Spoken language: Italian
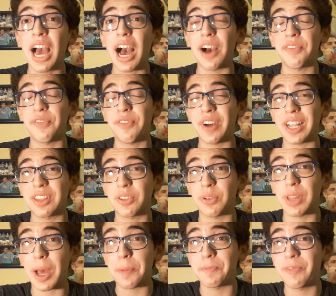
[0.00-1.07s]
ha fatto
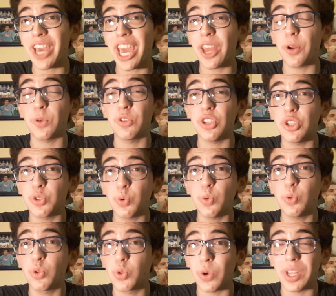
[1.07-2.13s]
davvero di
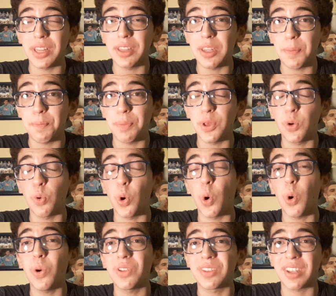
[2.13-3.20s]
tutto e di più
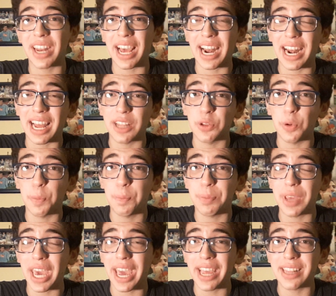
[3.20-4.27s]
oltre alla
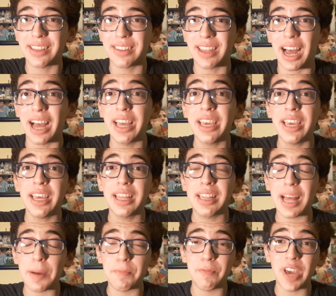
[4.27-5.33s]
doppietta
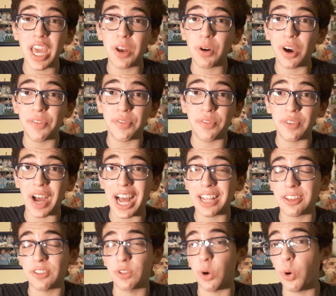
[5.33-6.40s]
davvero ha
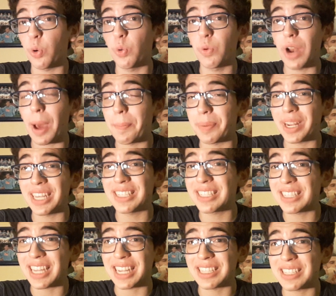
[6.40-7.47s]
fatto una
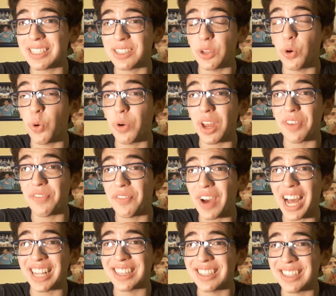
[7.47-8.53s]
prestazione
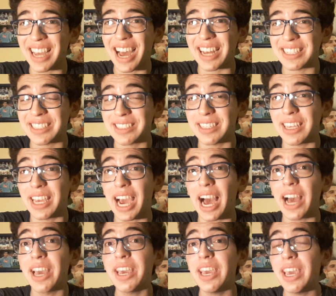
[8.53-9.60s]

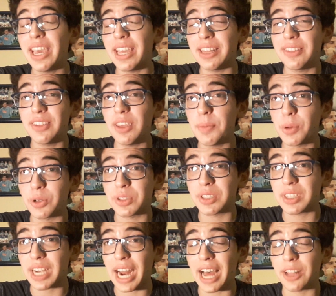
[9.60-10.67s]
fantastica e
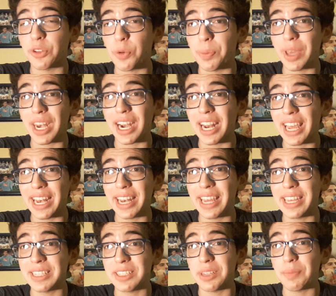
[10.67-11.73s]
dimostrato per
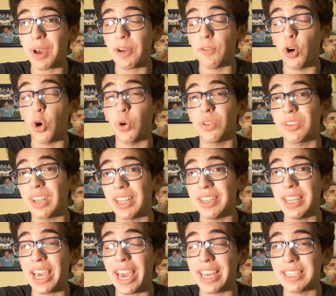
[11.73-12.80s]
l'ennesima volta
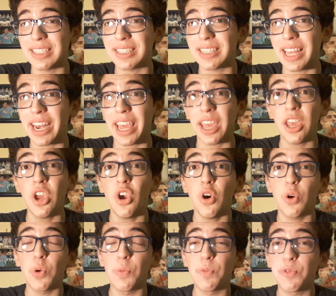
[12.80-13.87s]
di essere
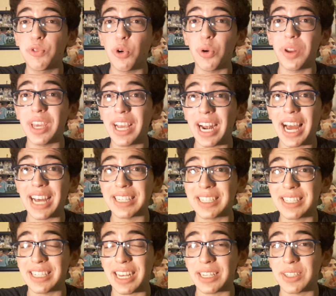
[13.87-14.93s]
un
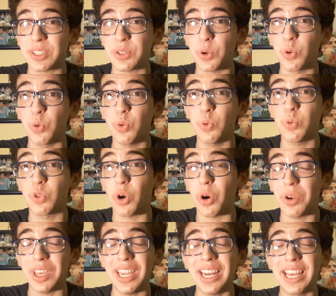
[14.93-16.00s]
fuoriclasse
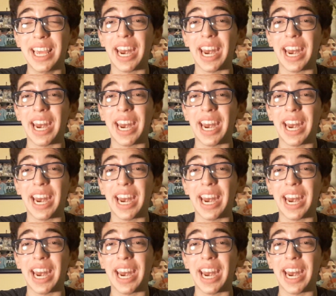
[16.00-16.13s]
assoluto il